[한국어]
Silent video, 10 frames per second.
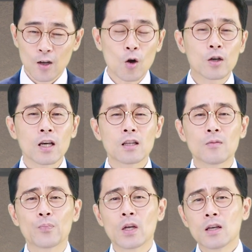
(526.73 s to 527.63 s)

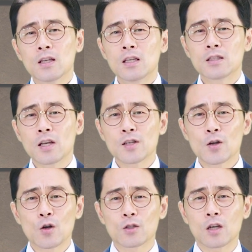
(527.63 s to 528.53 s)
거기에는 이
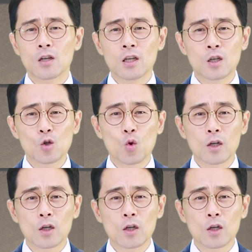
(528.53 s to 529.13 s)
세상 역사를 이끌고